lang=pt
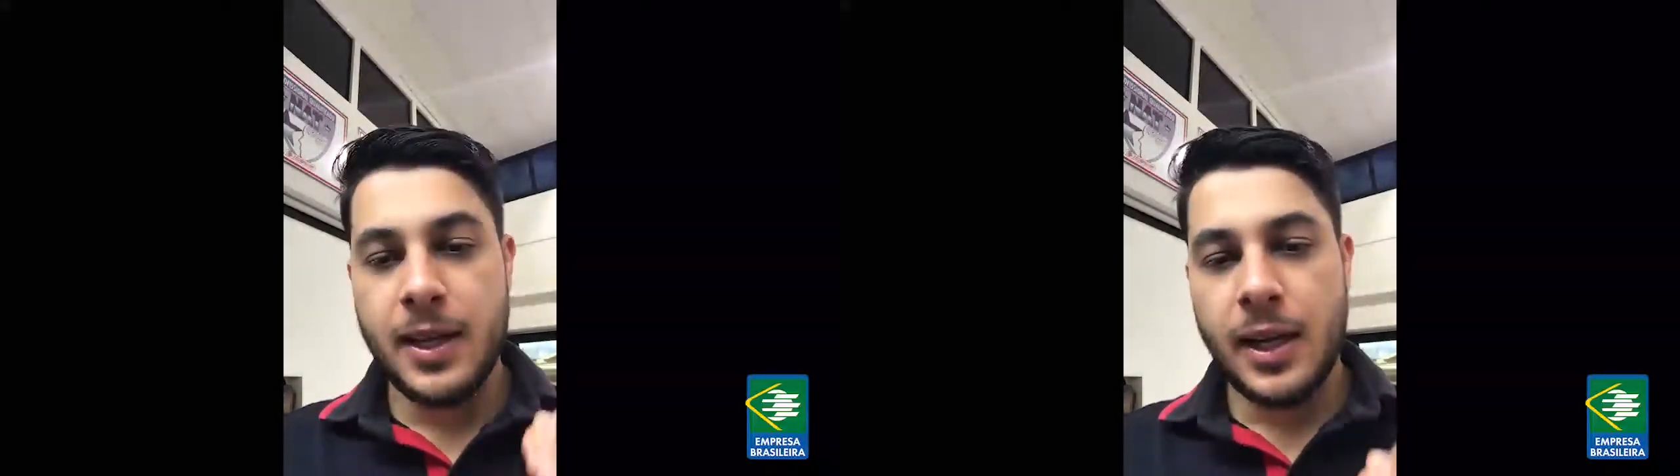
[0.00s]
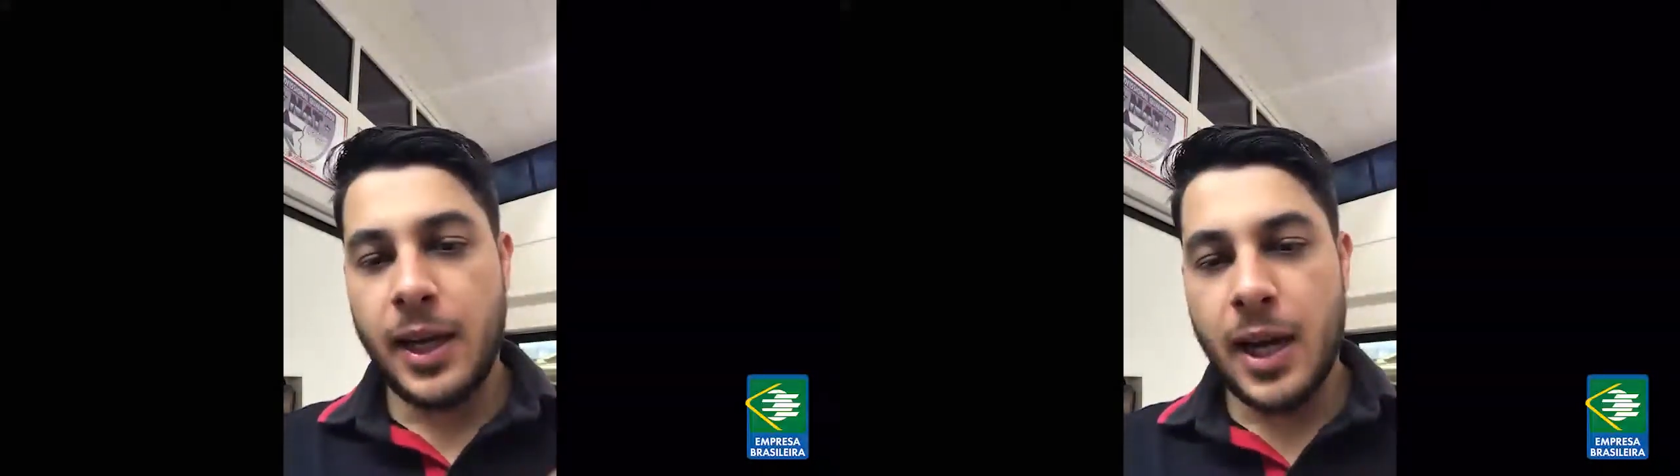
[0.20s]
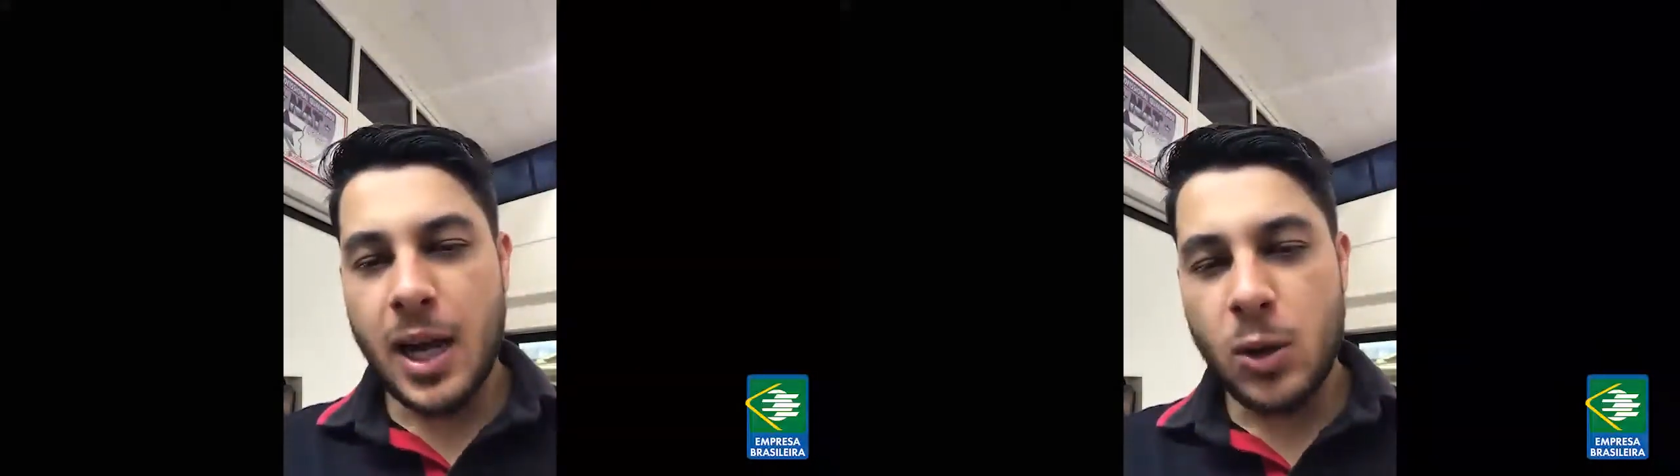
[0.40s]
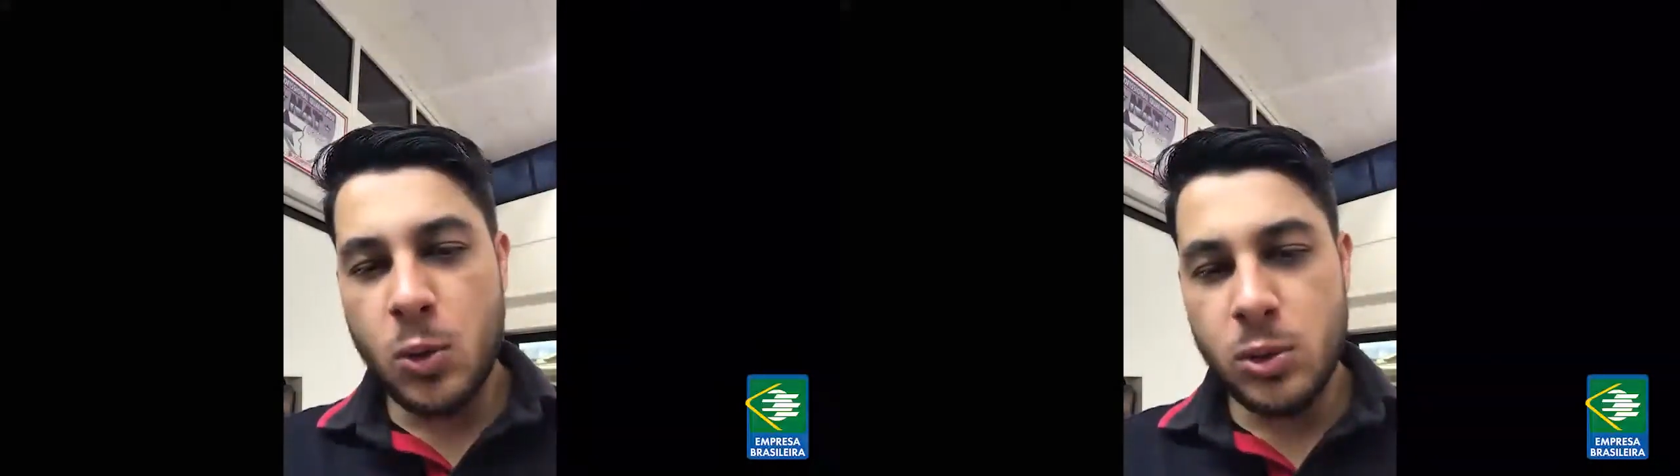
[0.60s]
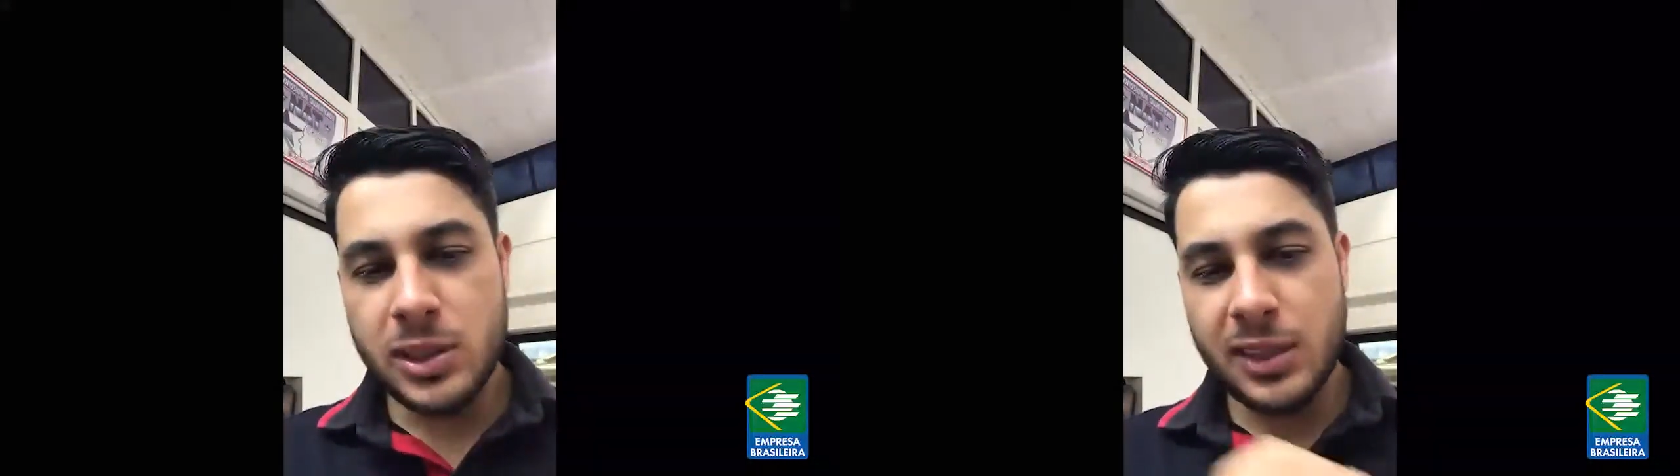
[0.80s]
É,
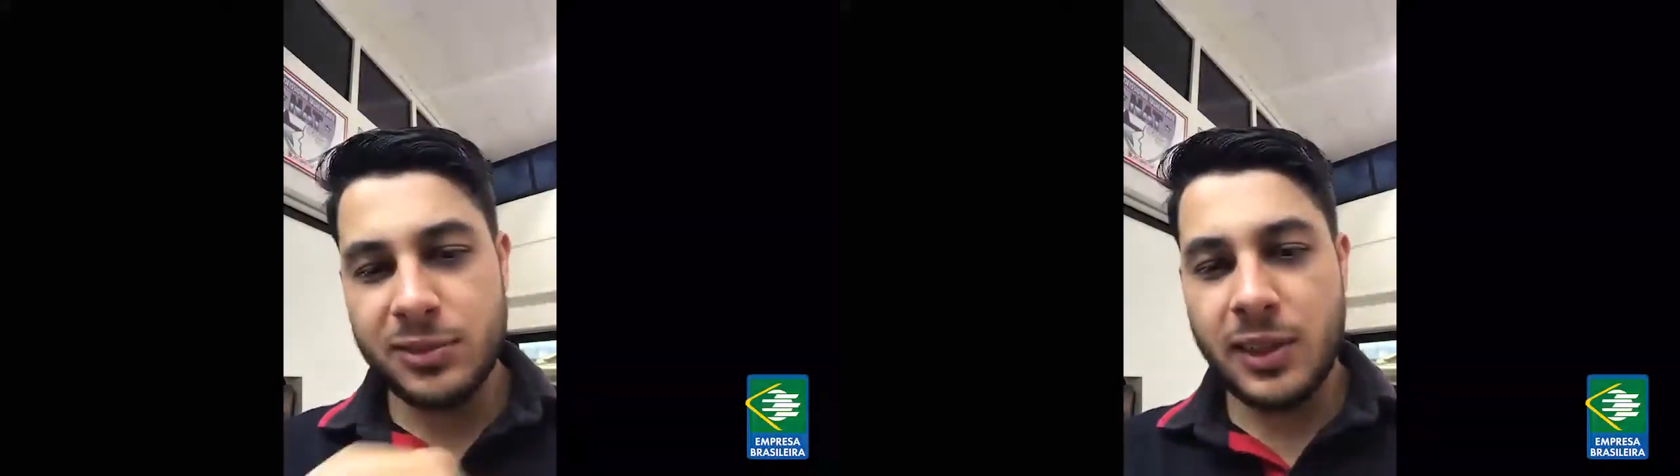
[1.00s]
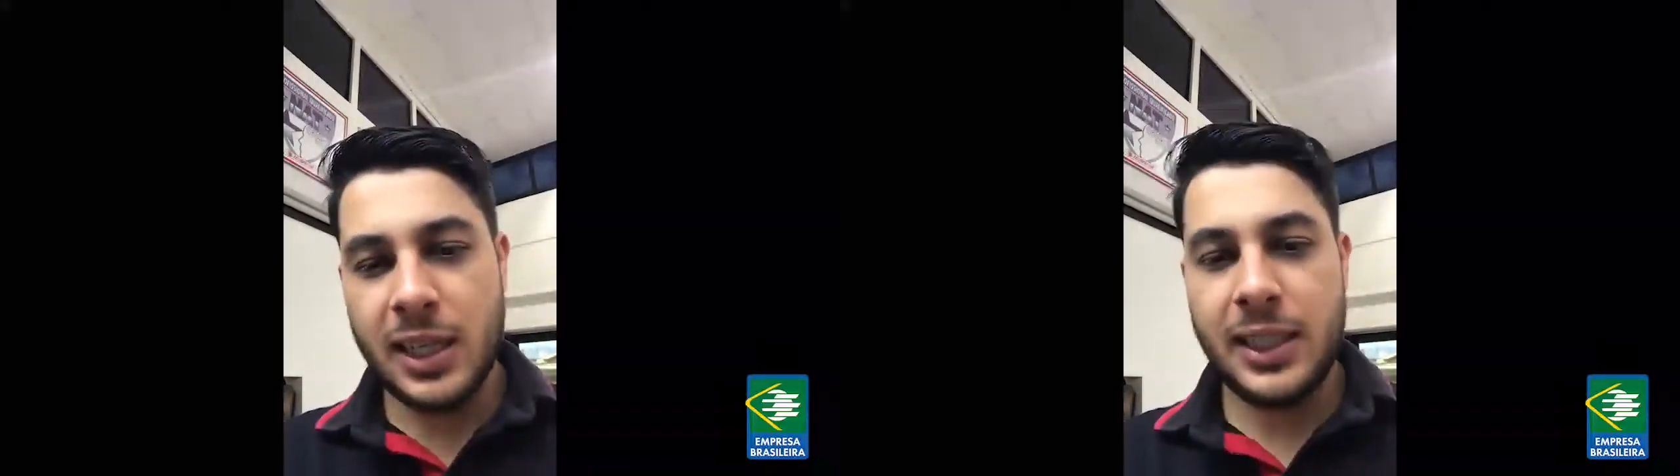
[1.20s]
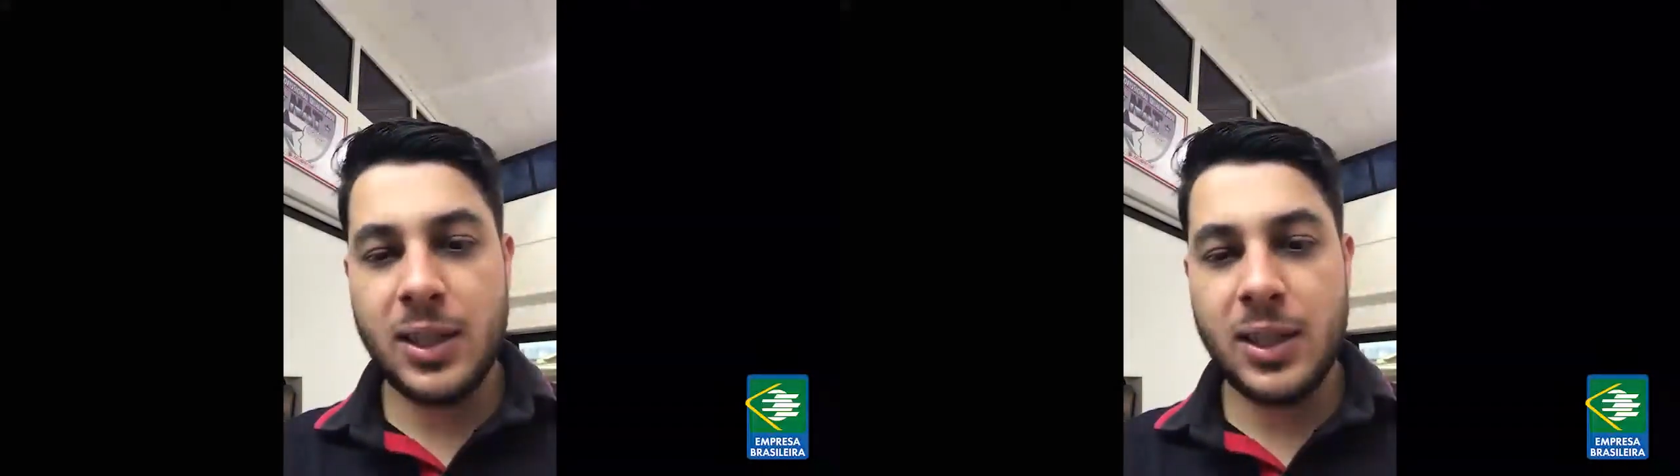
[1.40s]
acusa a falha